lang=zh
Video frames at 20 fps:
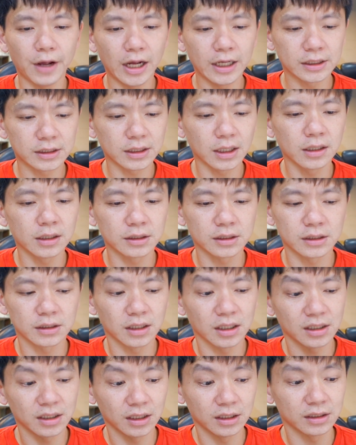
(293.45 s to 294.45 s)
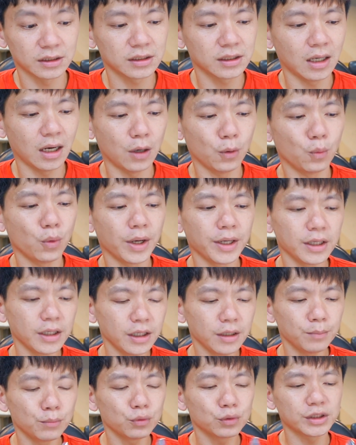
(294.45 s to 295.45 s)
S 二十的影像，唯
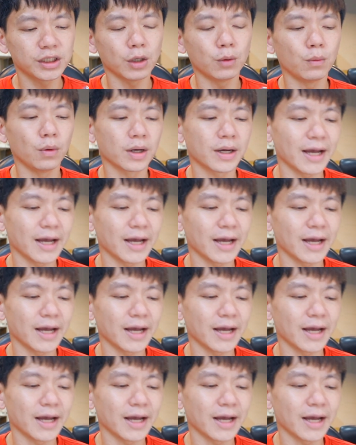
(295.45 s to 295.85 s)
一目前我